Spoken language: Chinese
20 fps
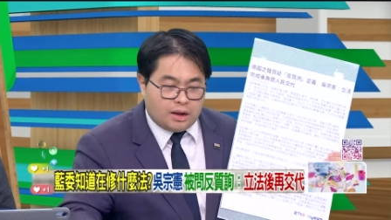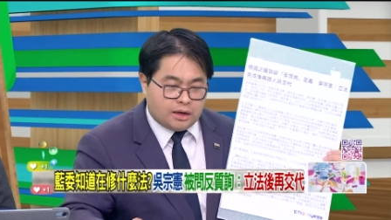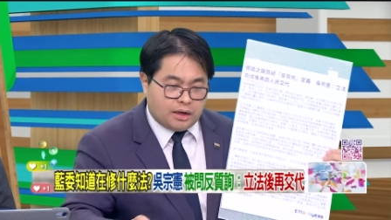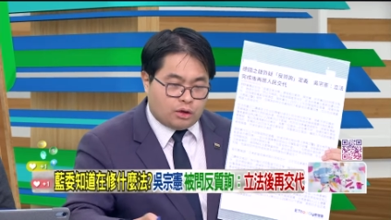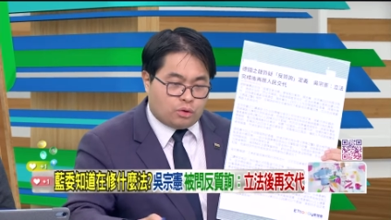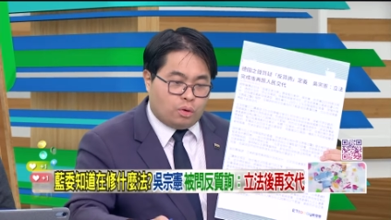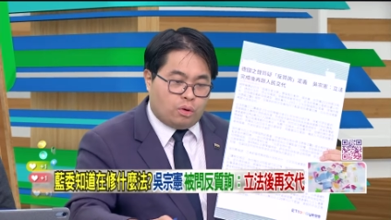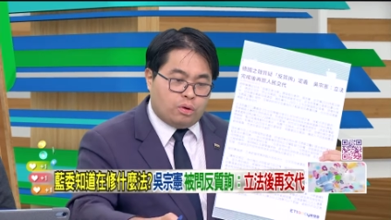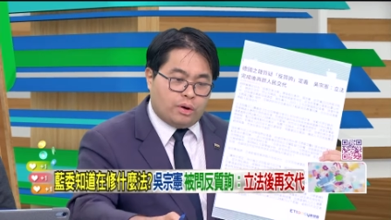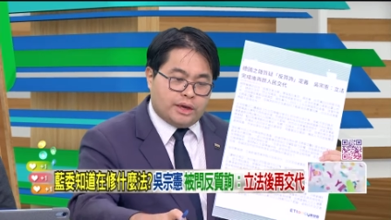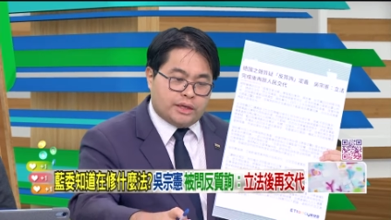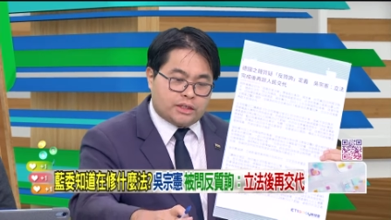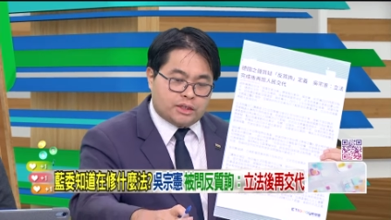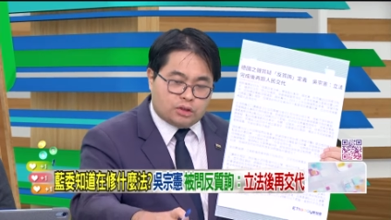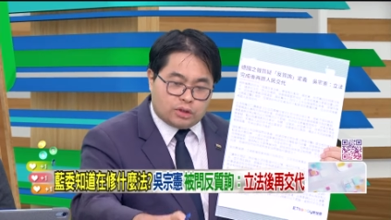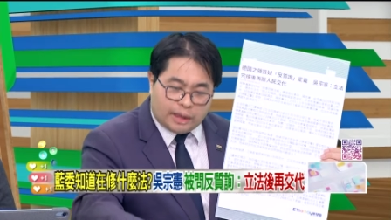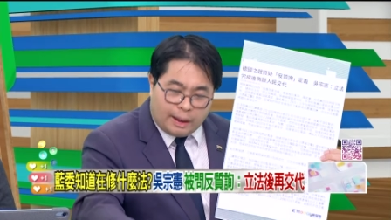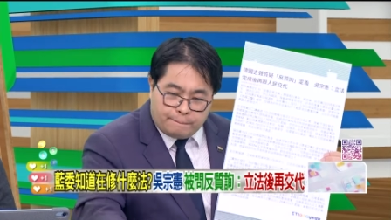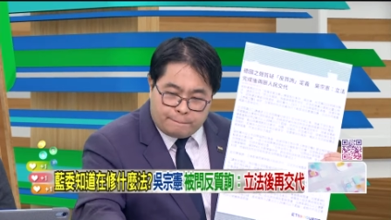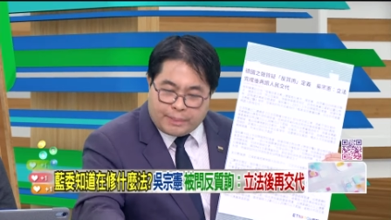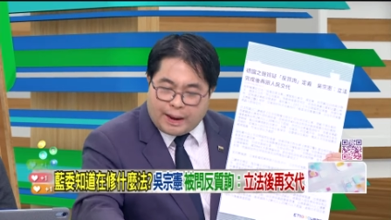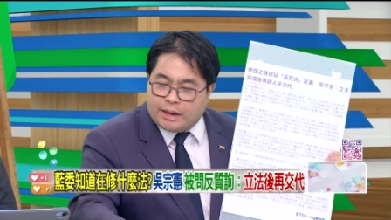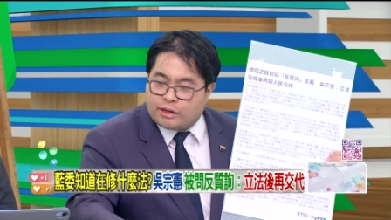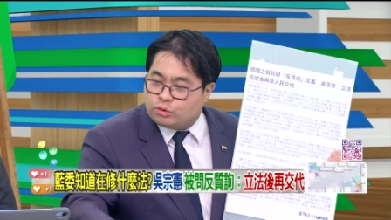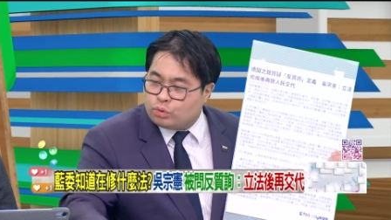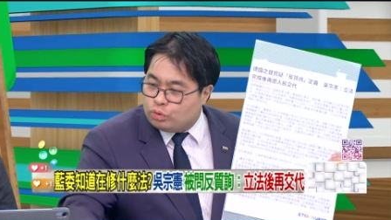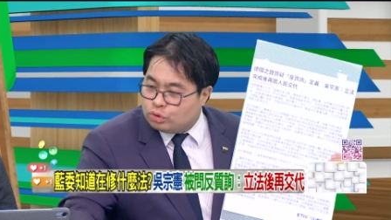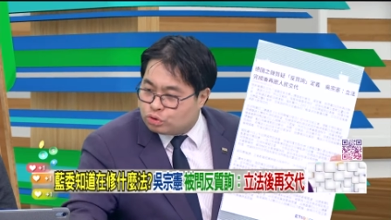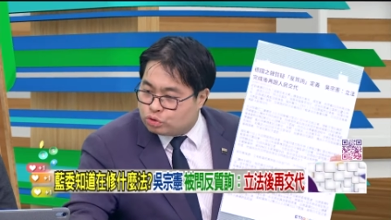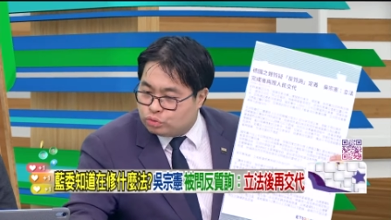你国会已经蓝白
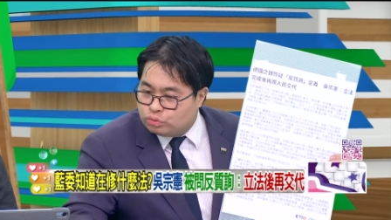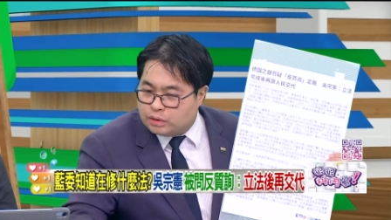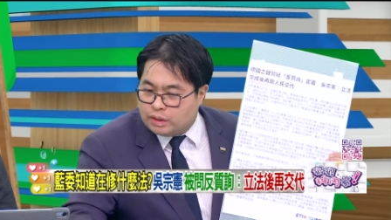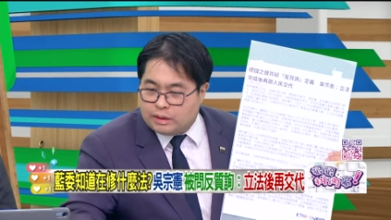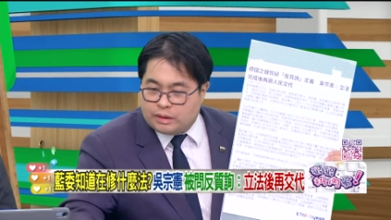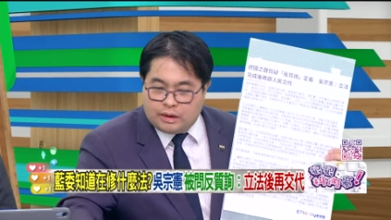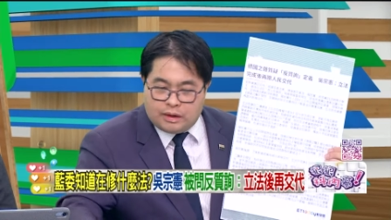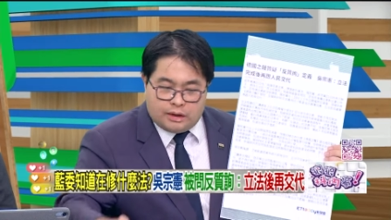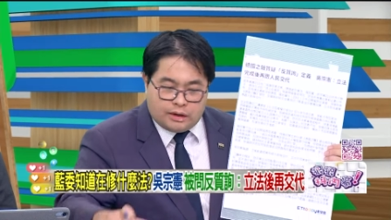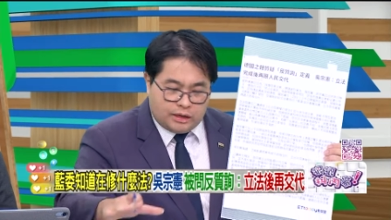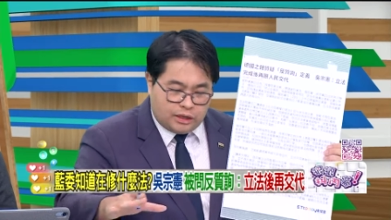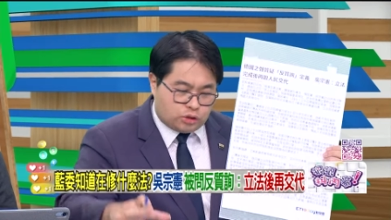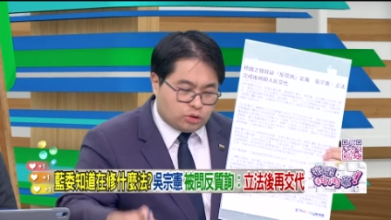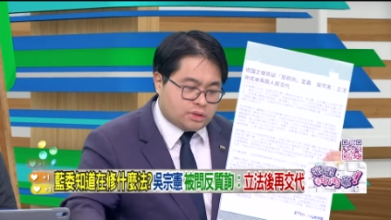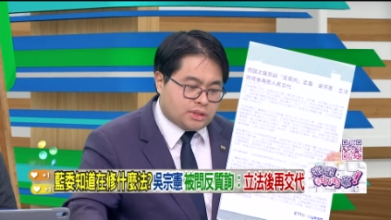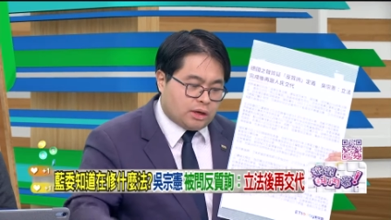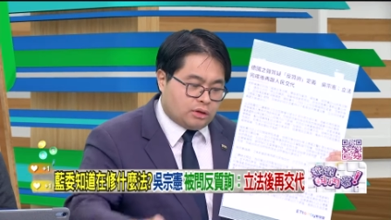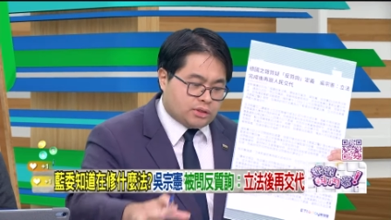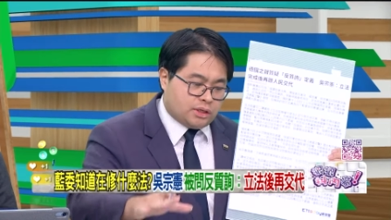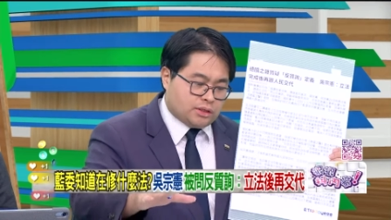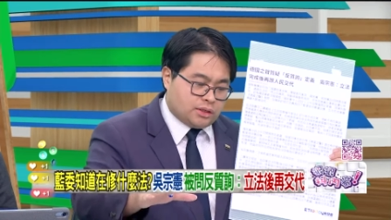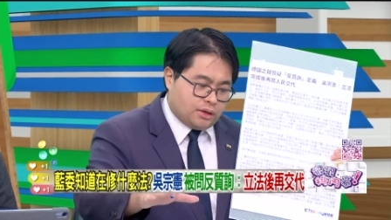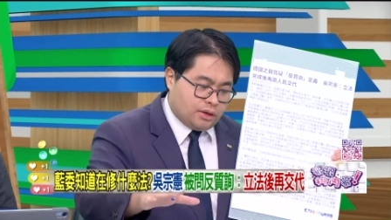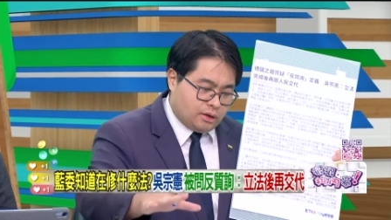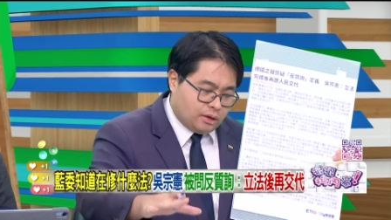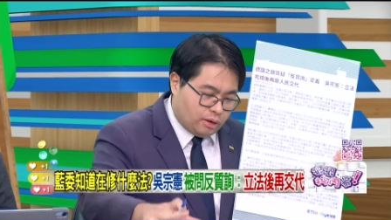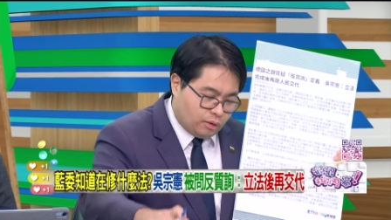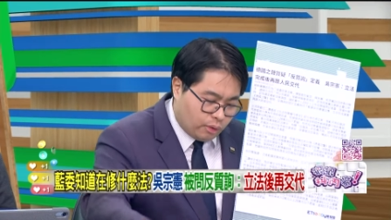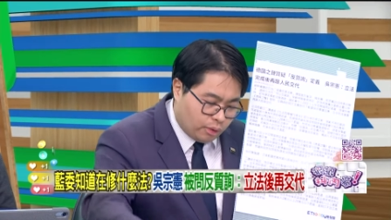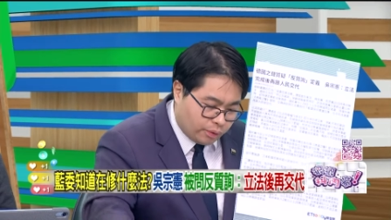多数了，你就照着
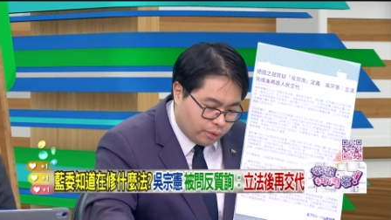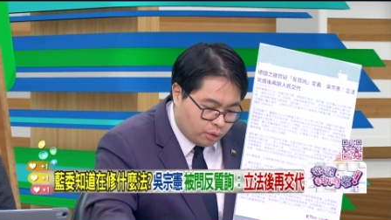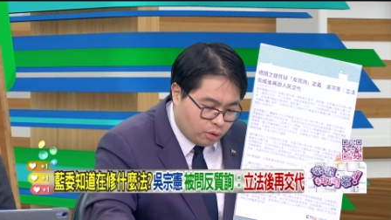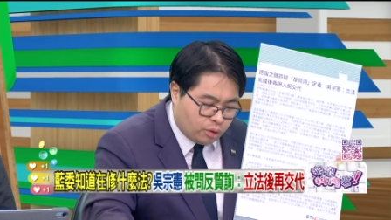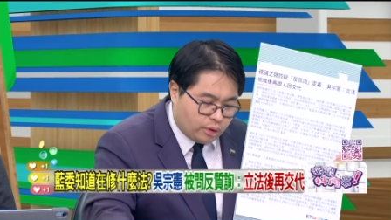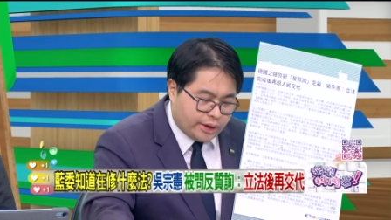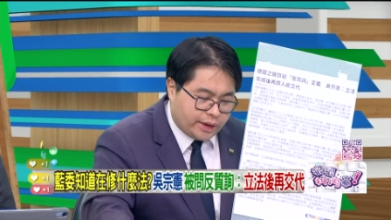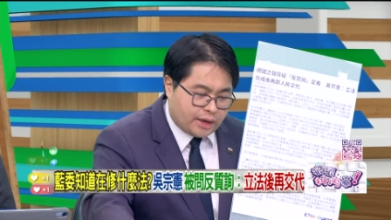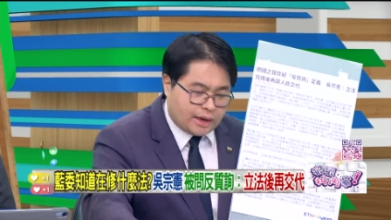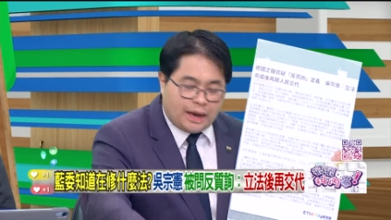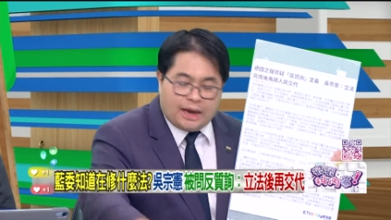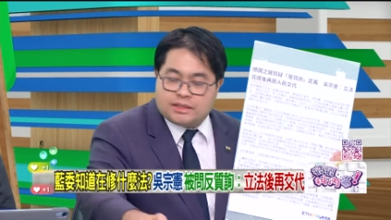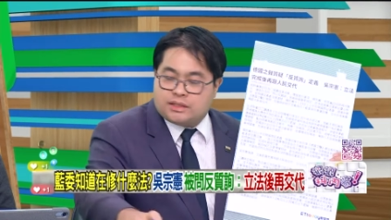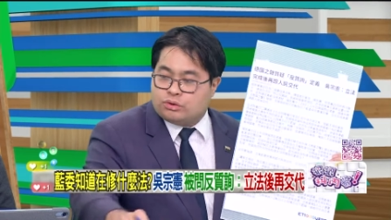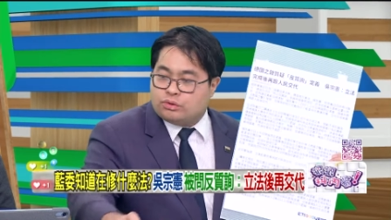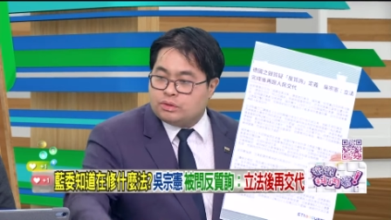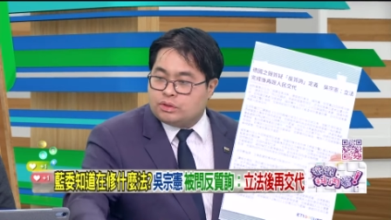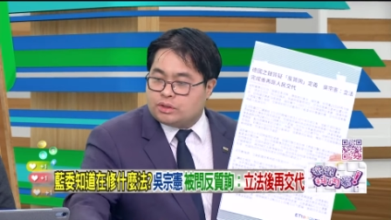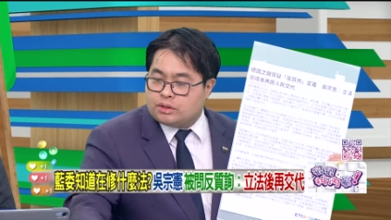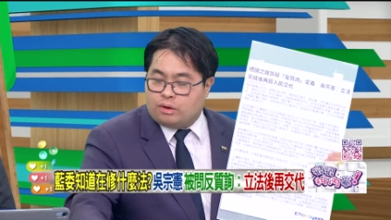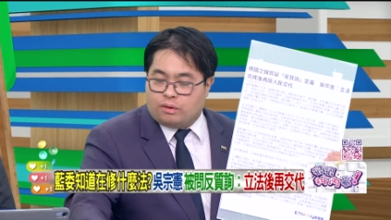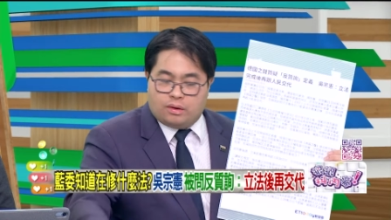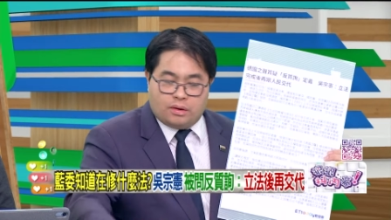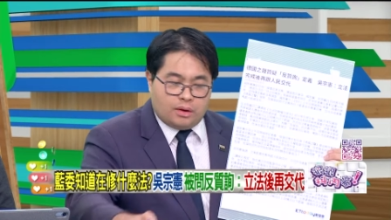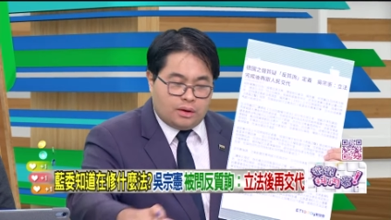委员会开始去走，